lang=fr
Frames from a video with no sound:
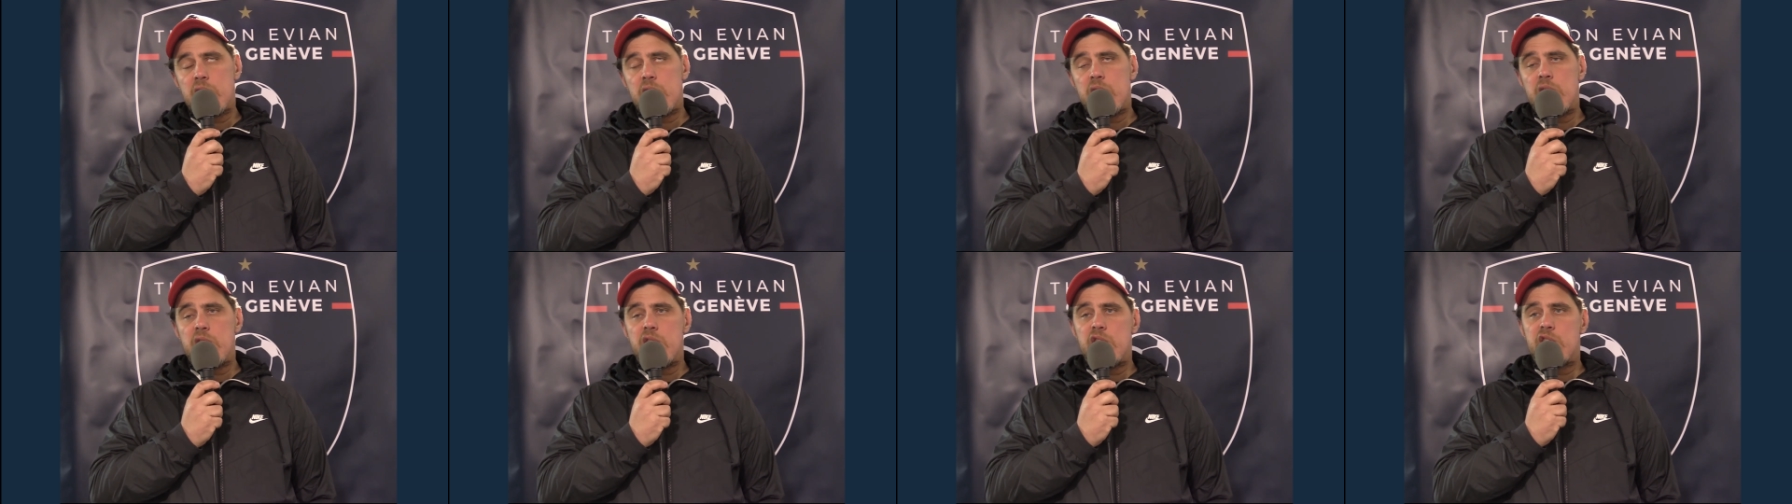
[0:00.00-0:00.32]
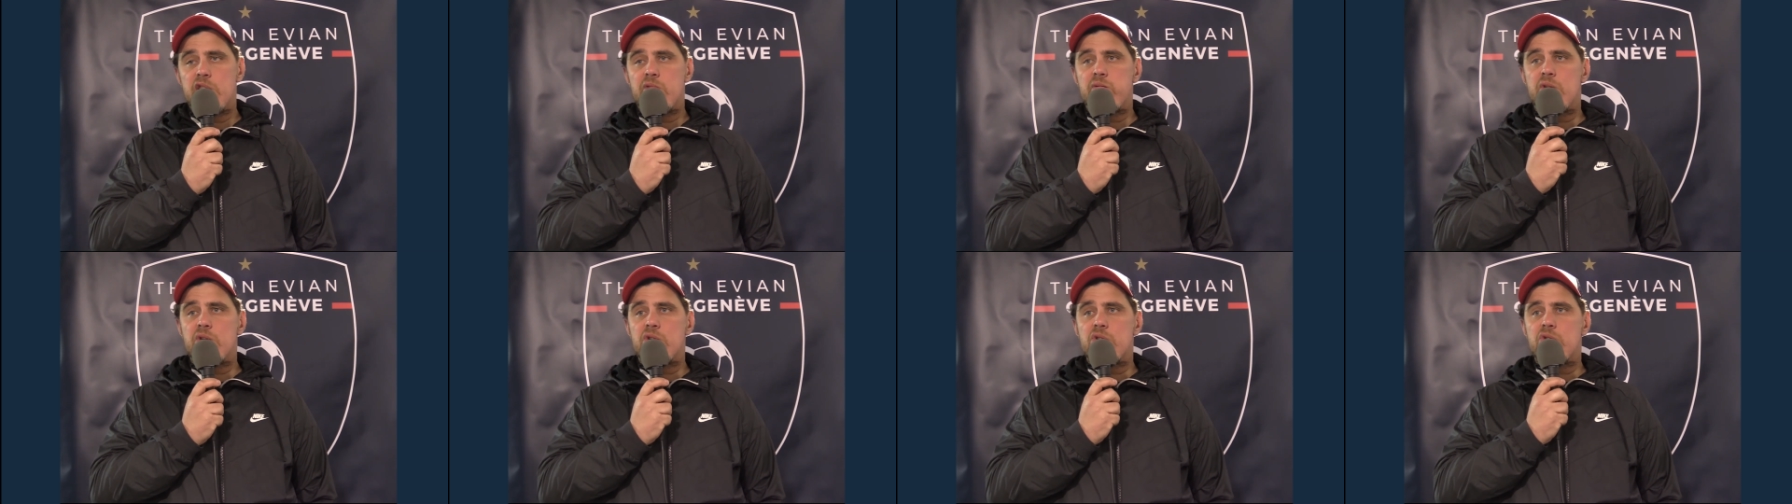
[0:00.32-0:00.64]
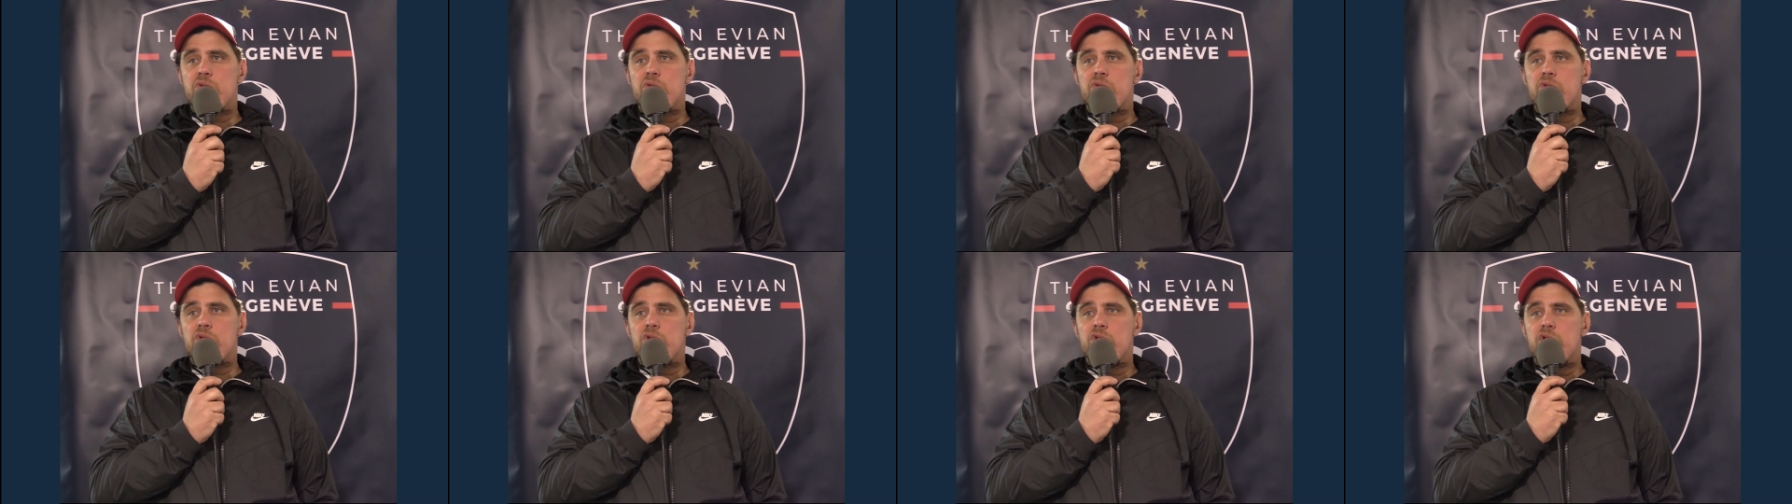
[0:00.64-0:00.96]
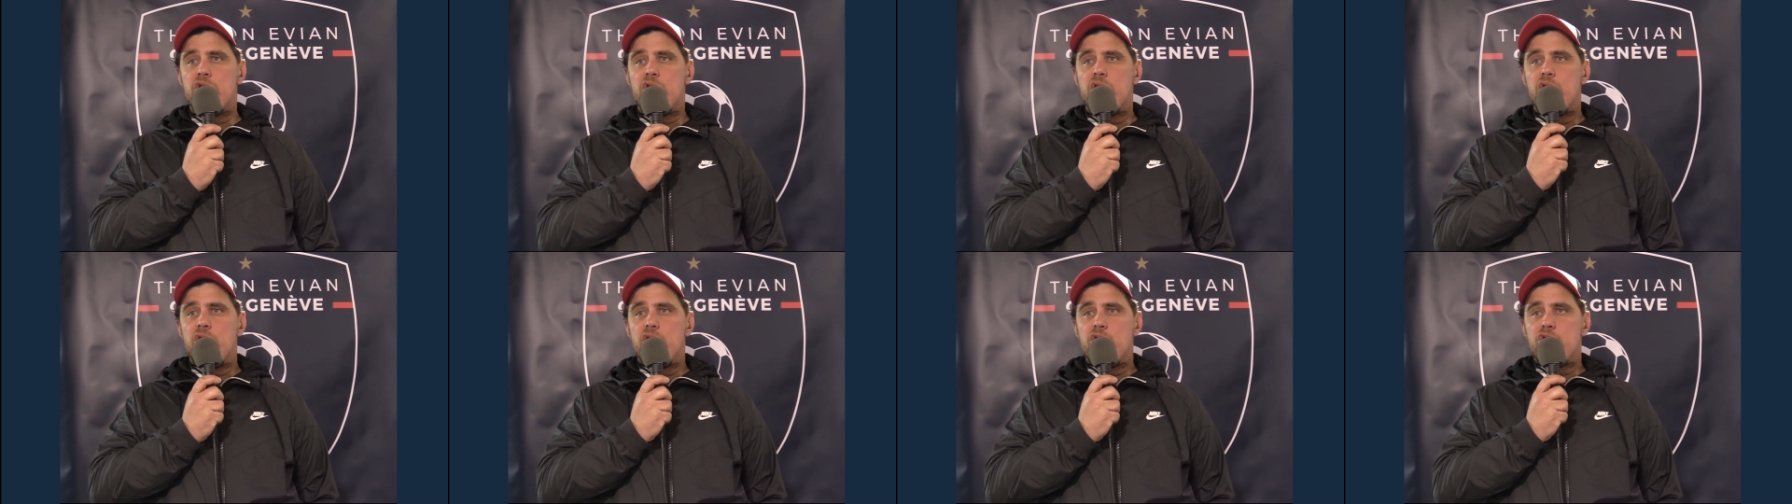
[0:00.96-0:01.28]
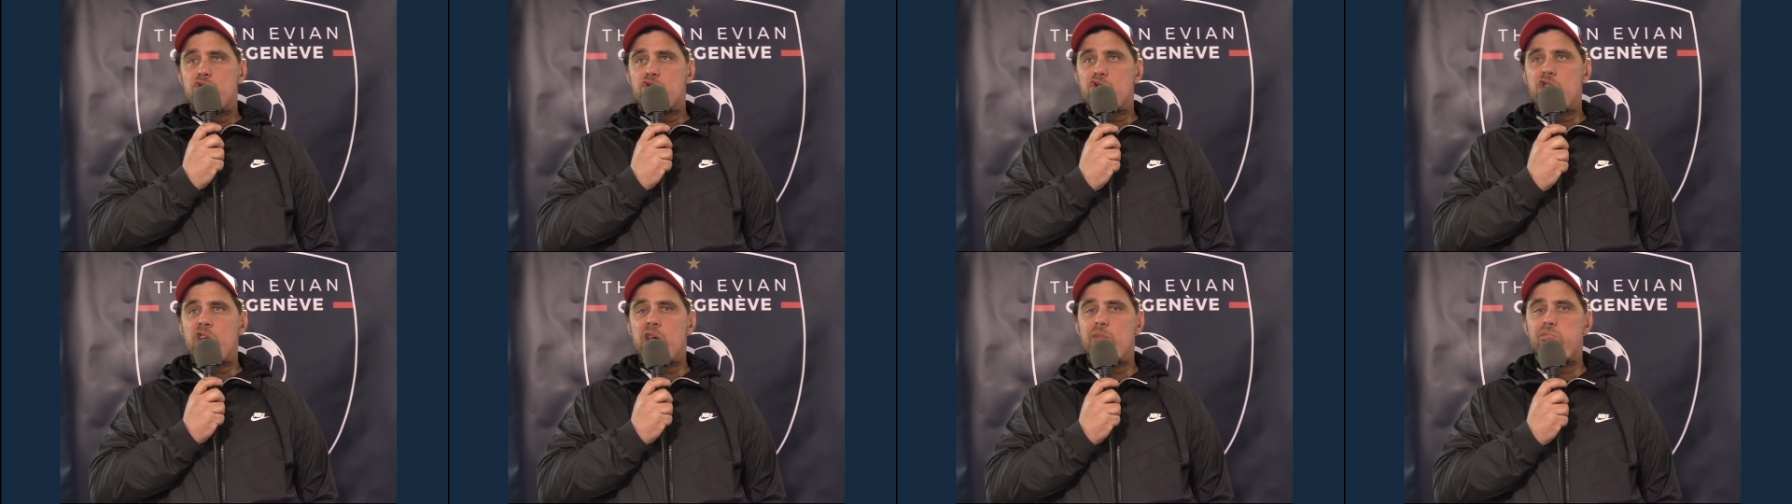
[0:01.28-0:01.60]
et je pense que
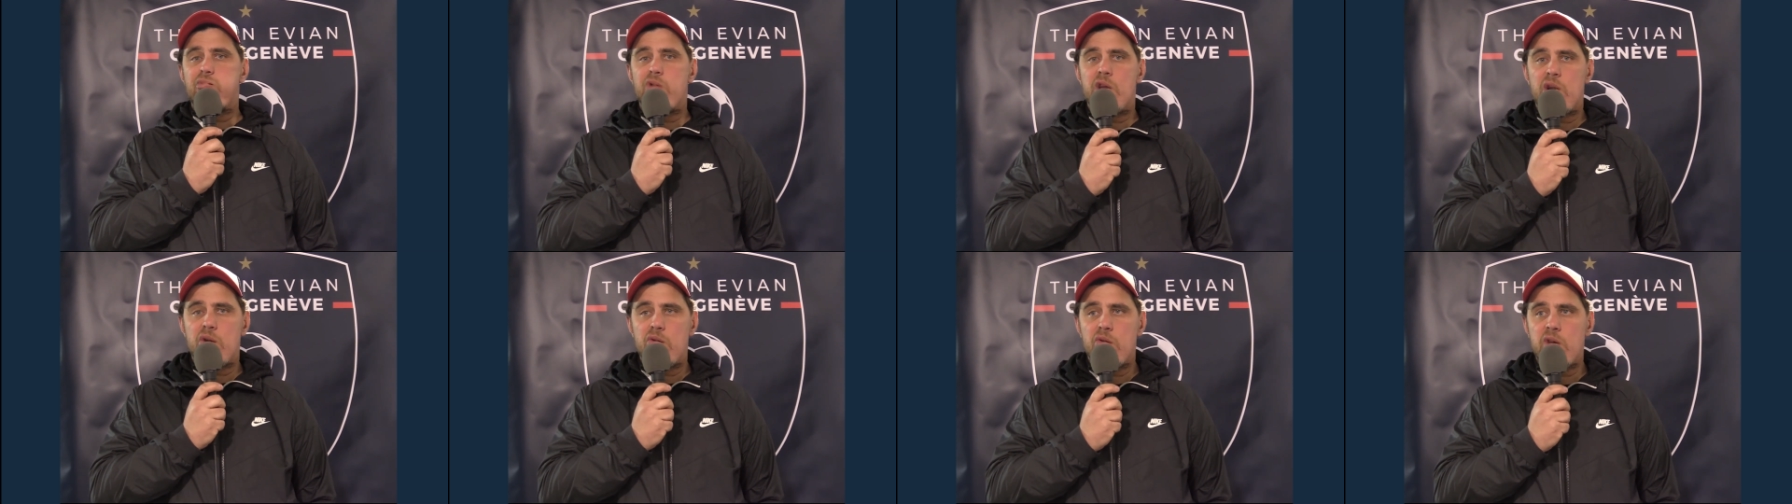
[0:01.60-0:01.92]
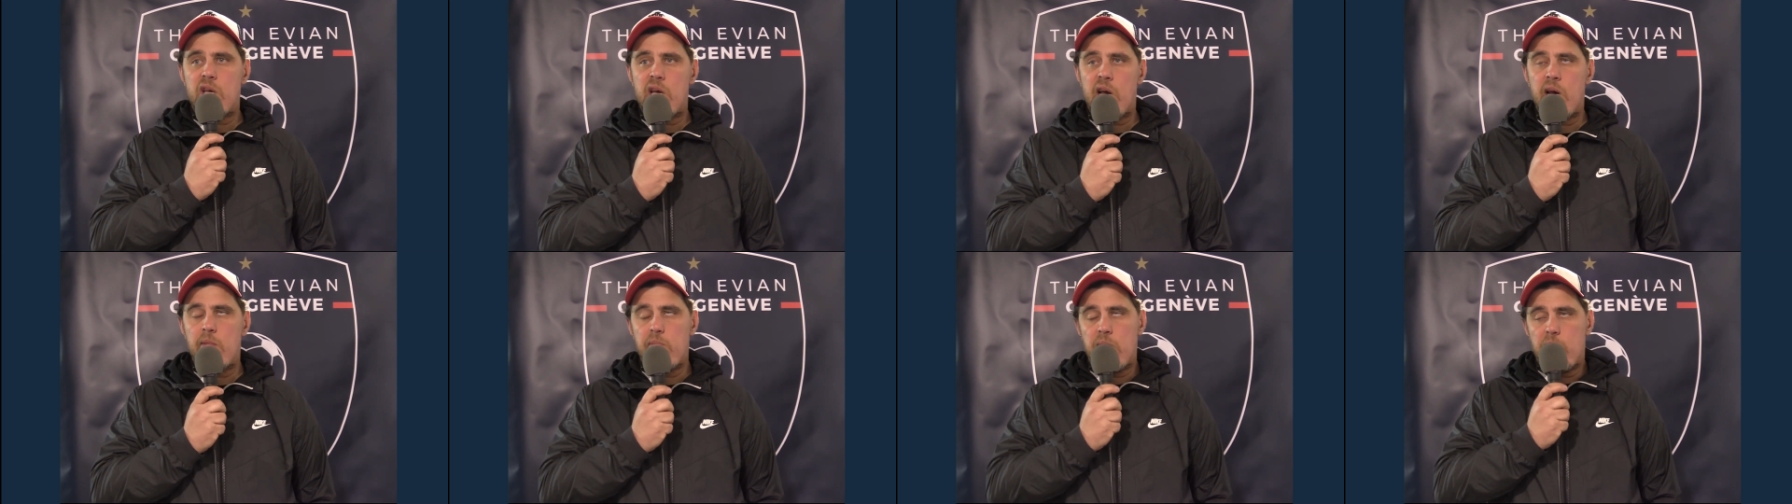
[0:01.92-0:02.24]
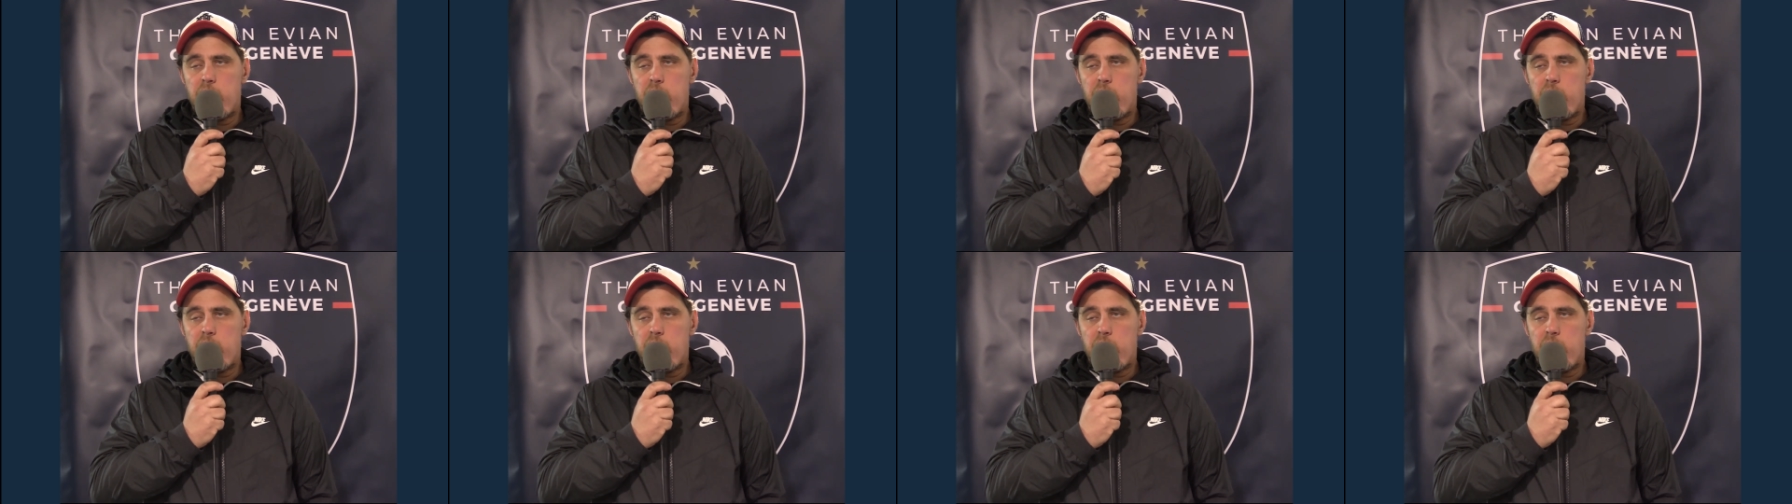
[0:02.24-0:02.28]
ça aurait pu être le cas.